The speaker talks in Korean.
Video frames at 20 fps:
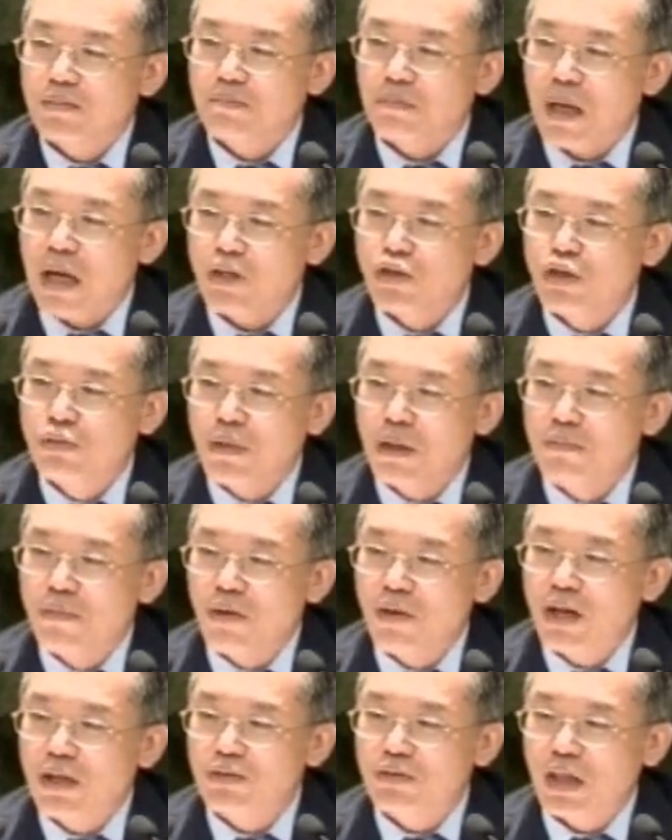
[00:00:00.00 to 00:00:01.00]
배추만
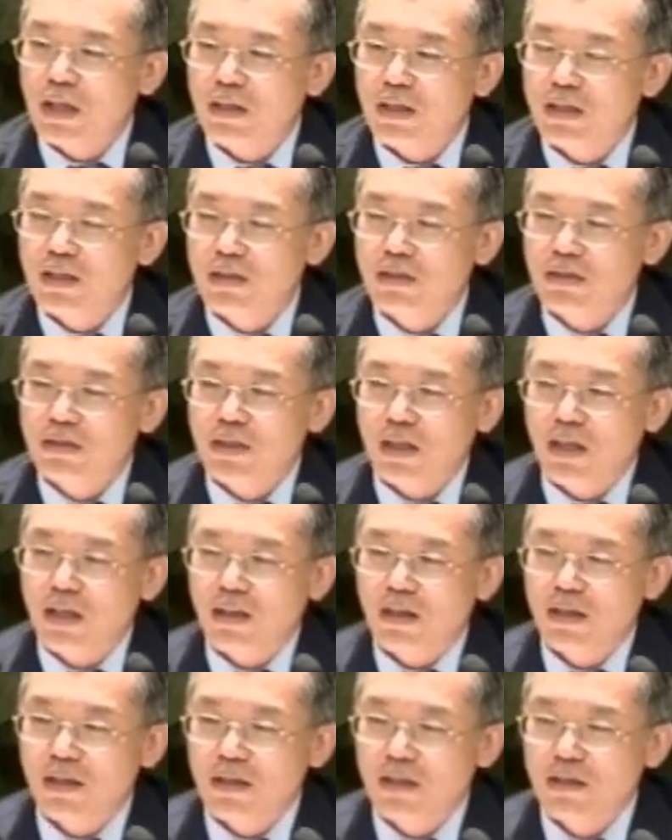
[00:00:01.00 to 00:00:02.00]
먹어가지고 안, 그래서
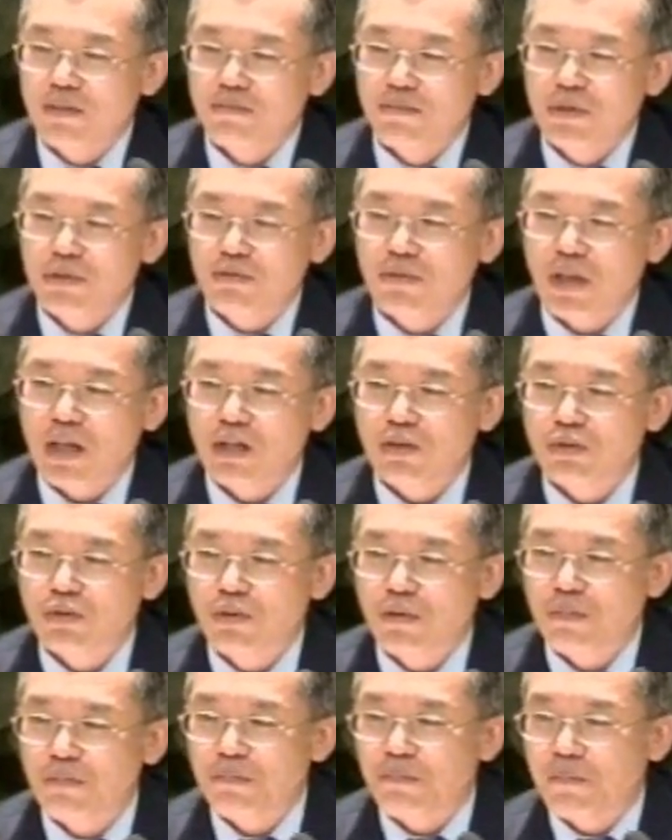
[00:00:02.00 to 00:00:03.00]
제가 미국
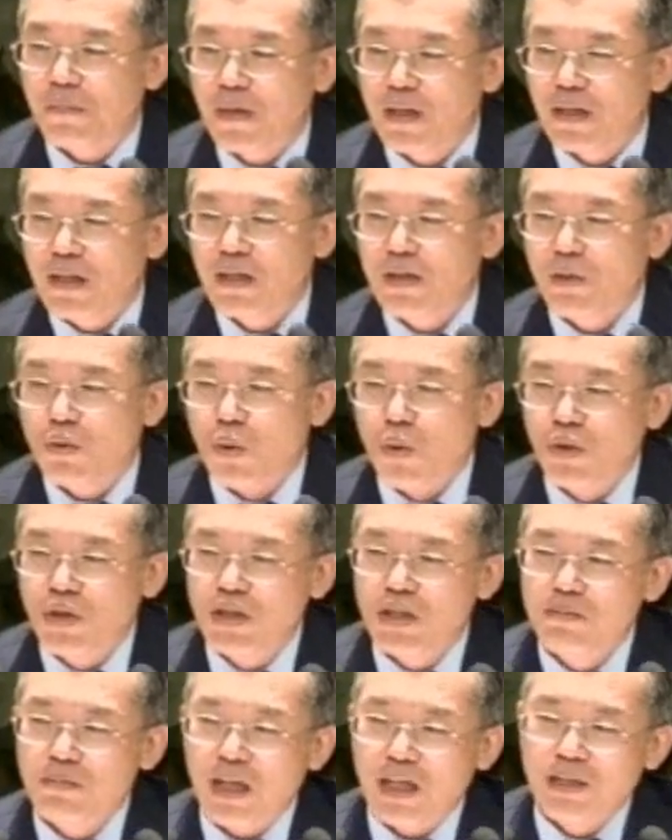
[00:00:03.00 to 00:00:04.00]
가가지고
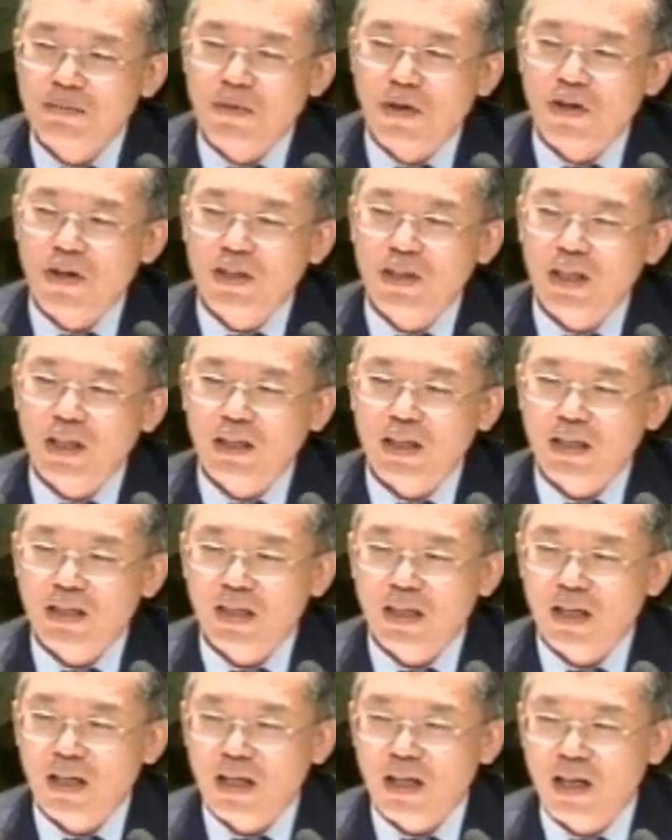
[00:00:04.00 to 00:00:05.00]
고기를 많이 먹어야 되겠다
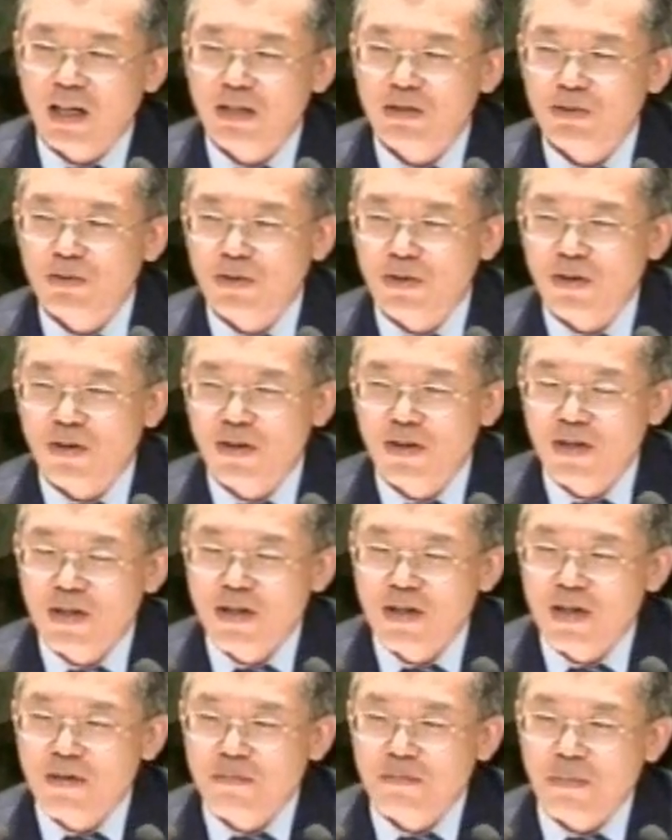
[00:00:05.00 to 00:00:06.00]
생각해가지고
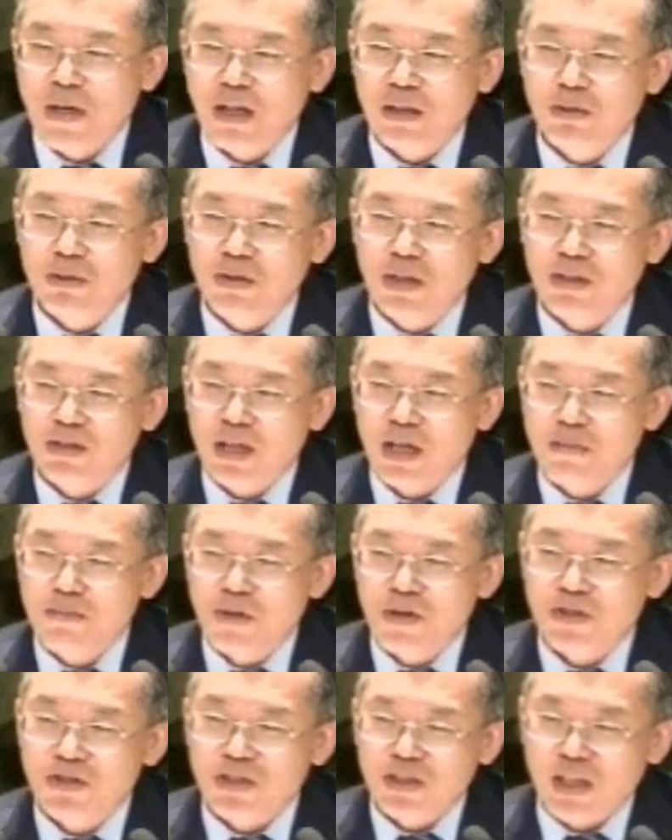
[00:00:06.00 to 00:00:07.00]
맥도날드
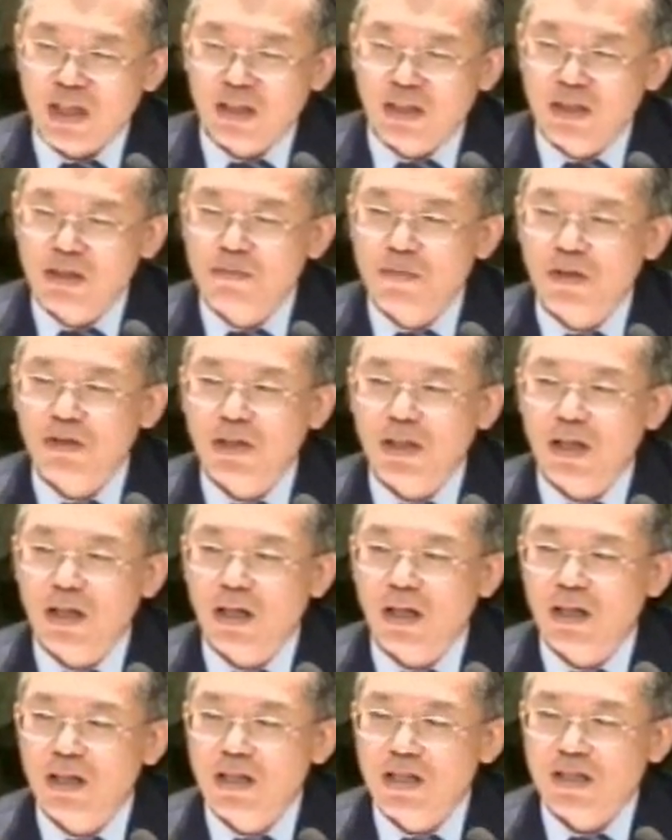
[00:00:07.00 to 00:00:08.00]
햄버거 잔뜩
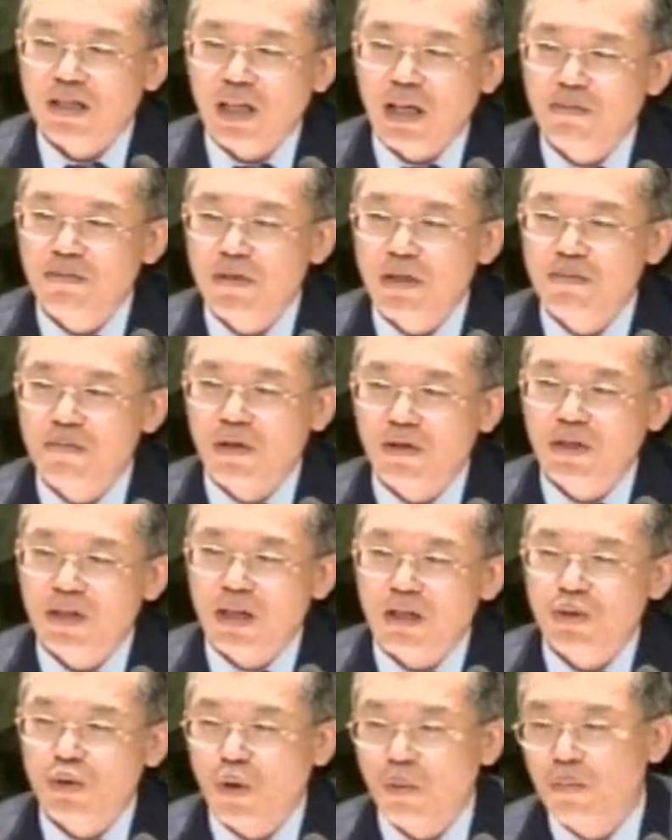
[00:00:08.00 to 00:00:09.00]
먹다가 3년
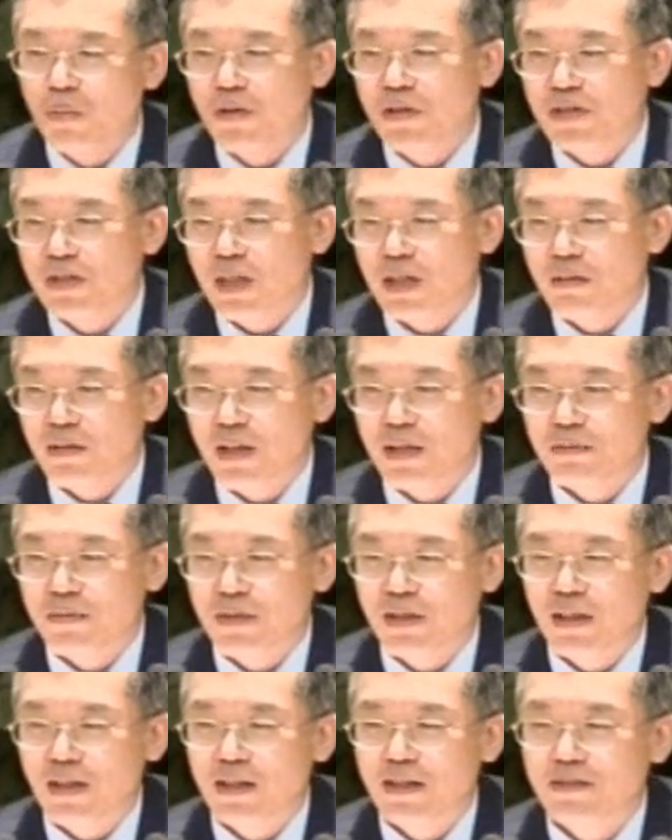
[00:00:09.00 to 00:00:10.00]
먹다가 속 버린 사람
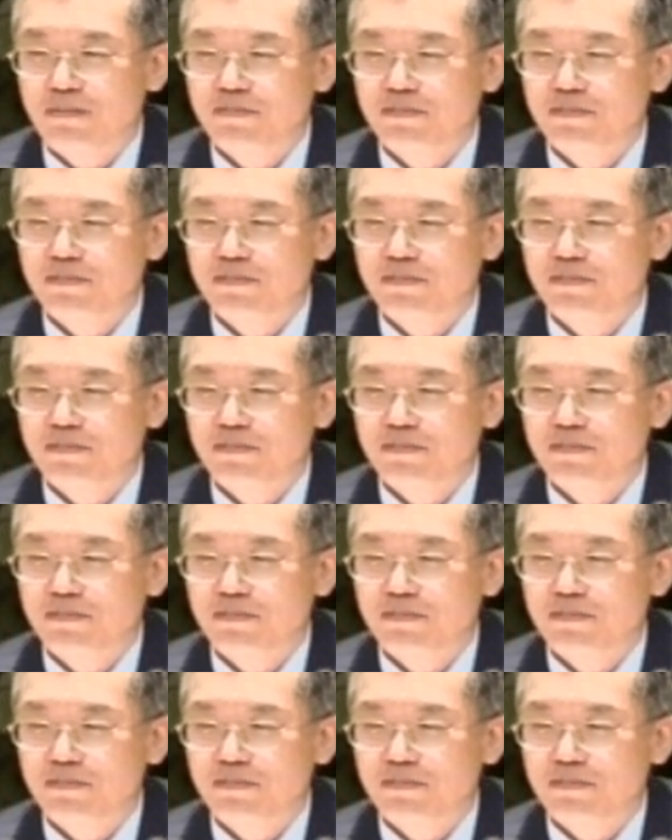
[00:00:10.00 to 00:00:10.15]
아닙니까?